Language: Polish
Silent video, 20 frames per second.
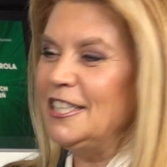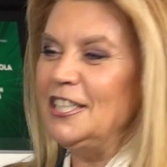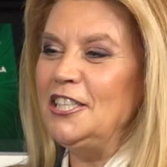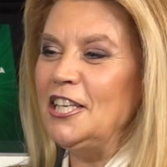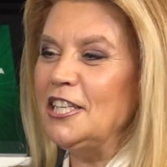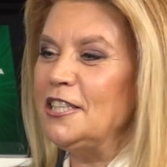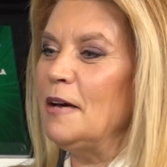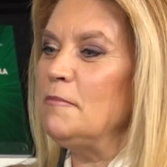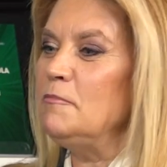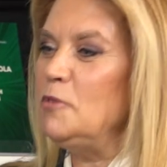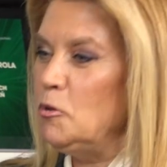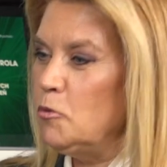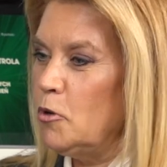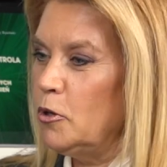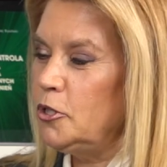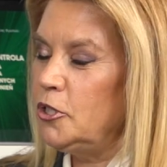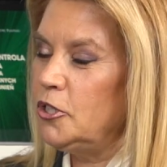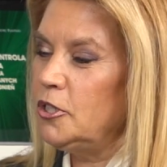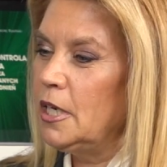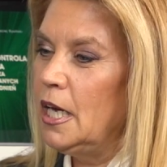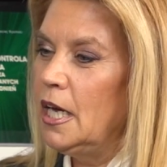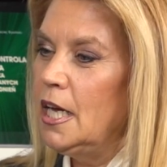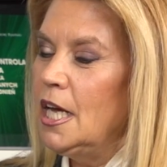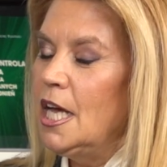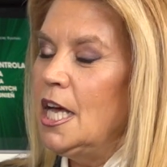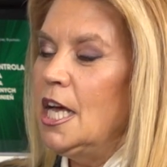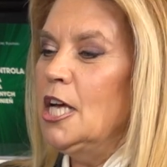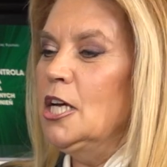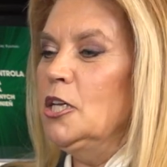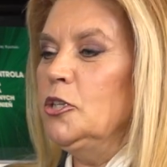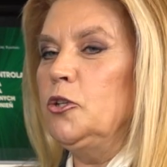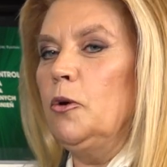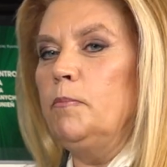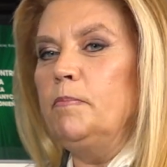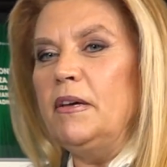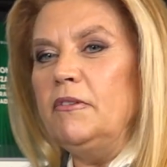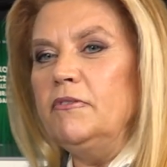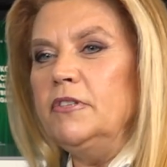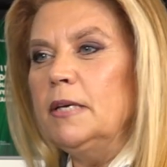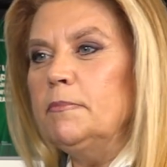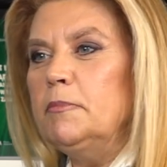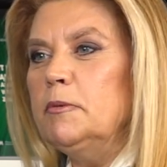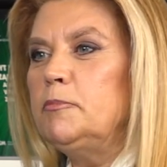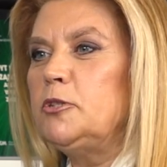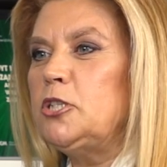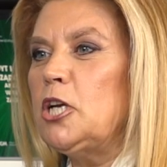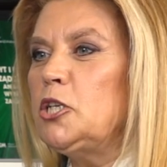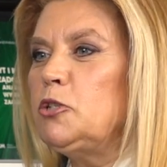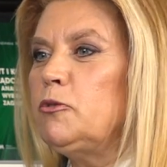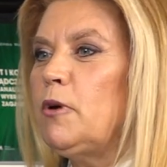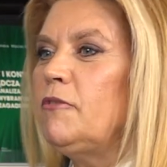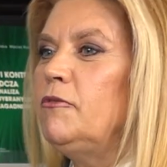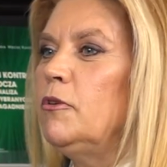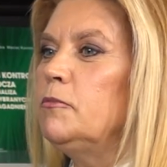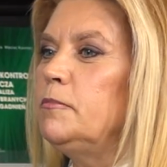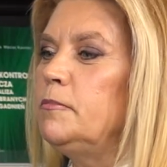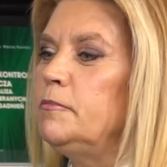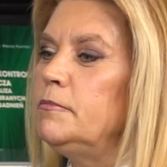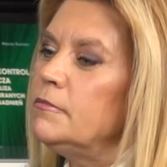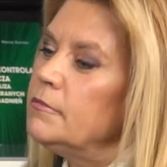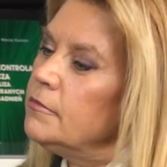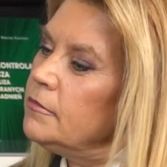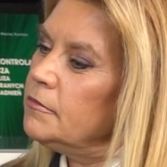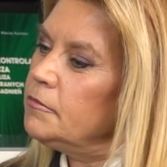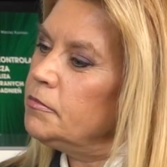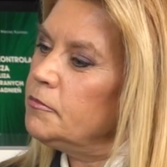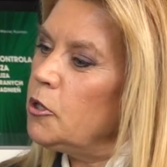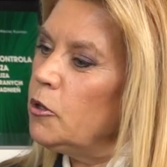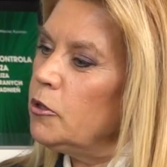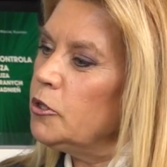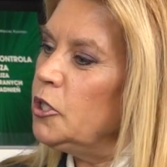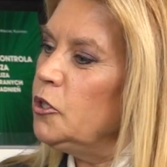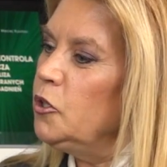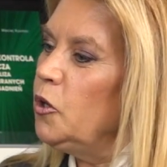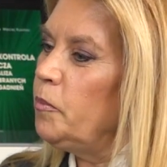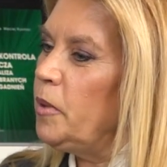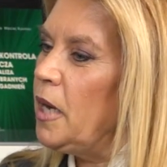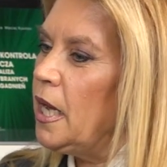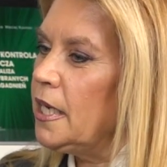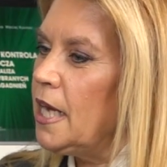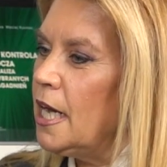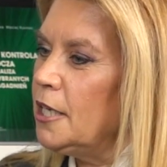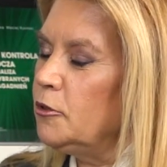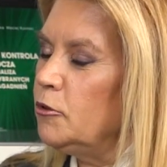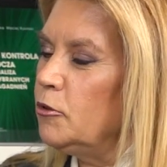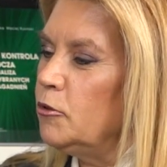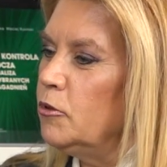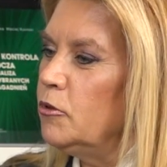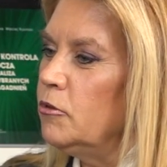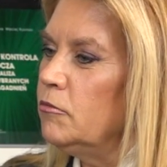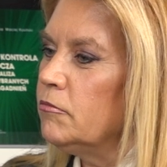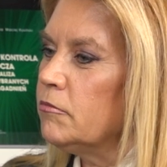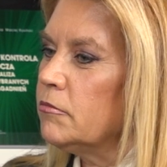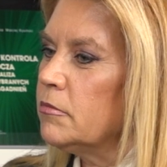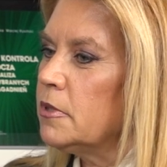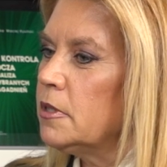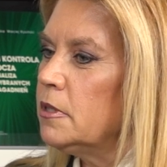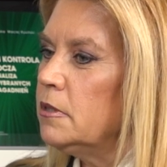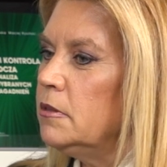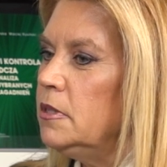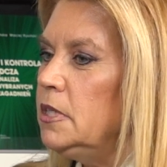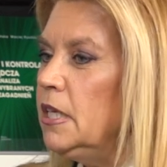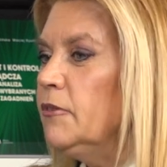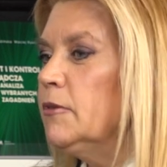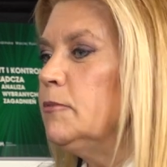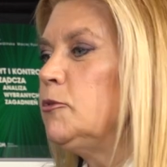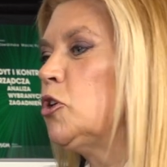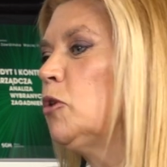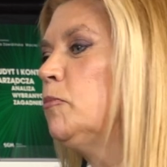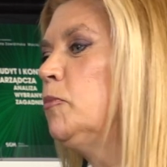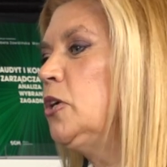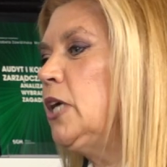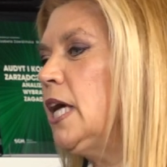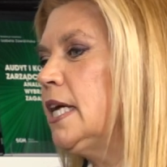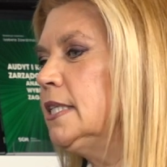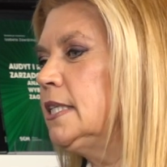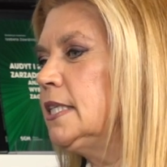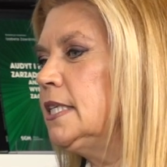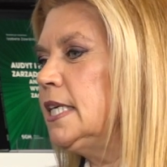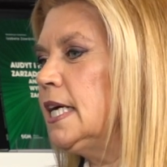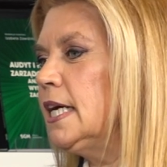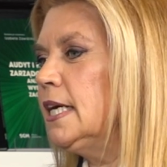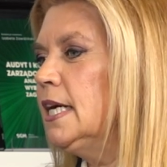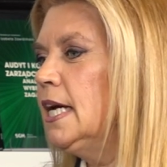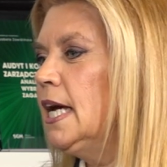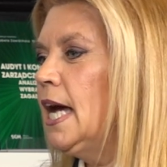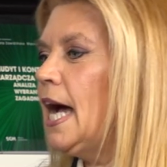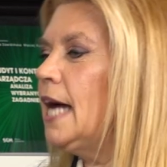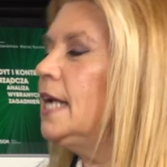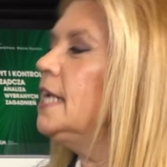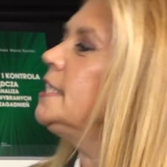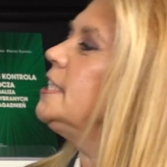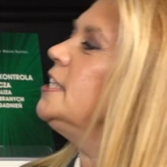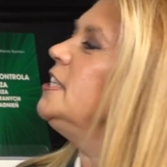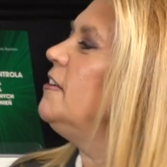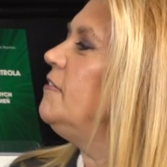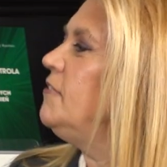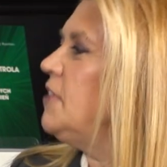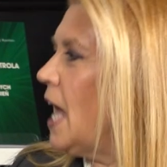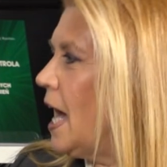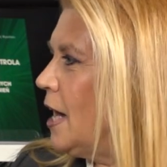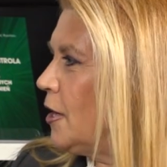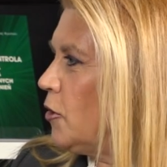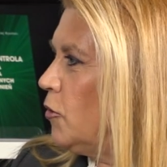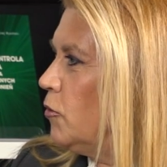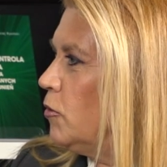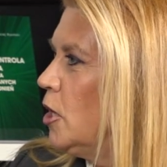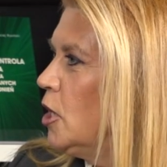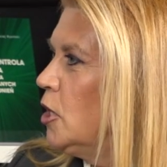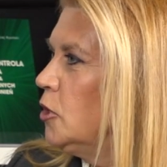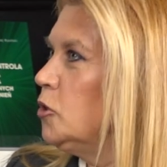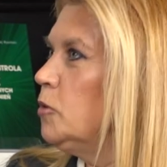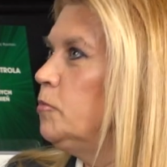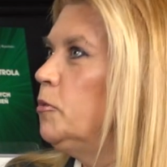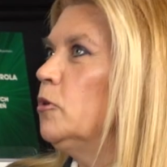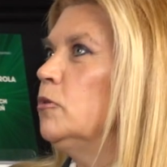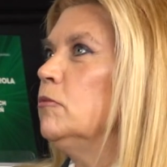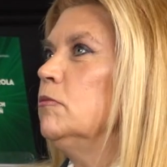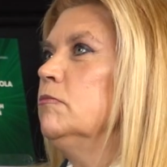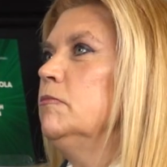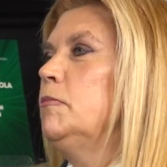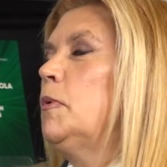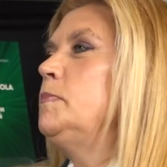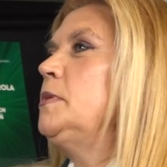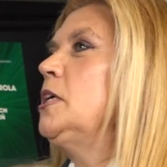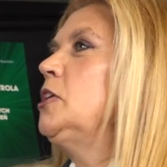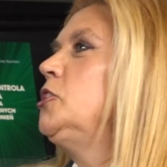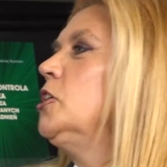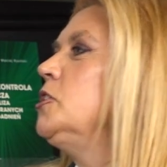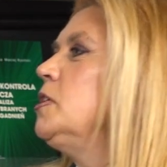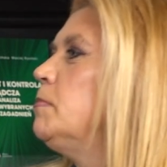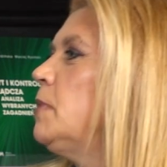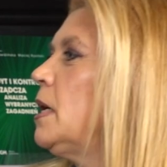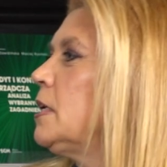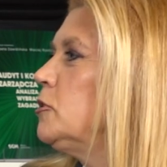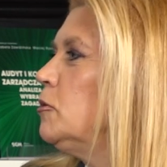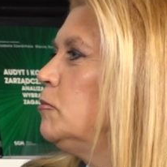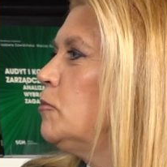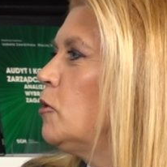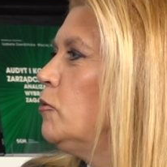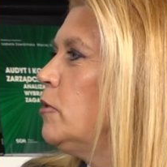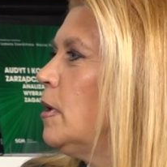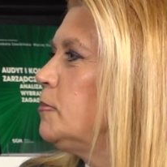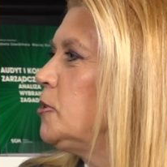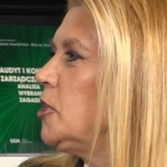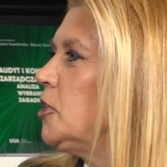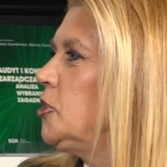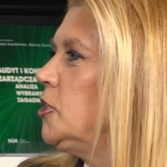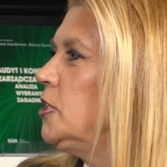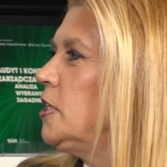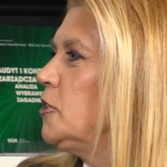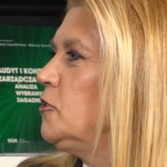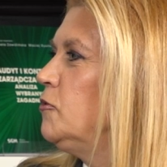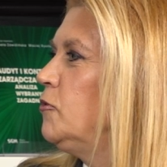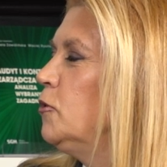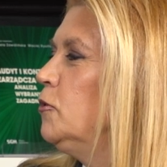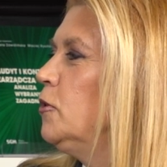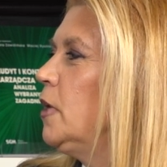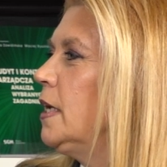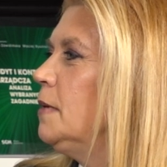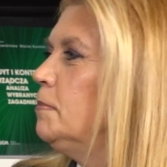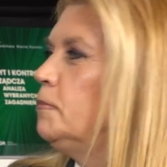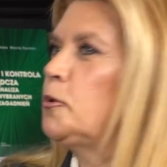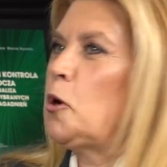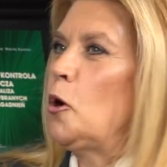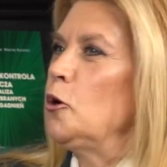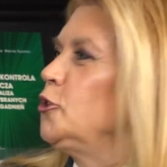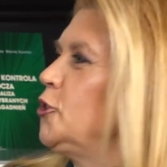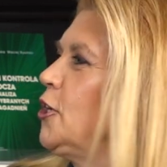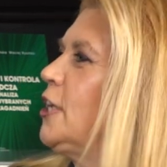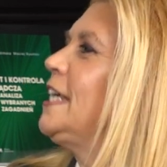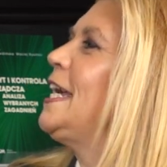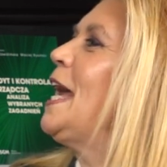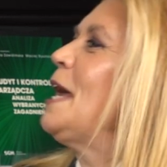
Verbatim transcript: i nie ta miłość, to pewnie bym przeszła koło tego plakatu nie wiem czy obojętnie, ale z niewiarą. No bo po pierwsze nie bardzo mogłam przeczytać w ogóle Procter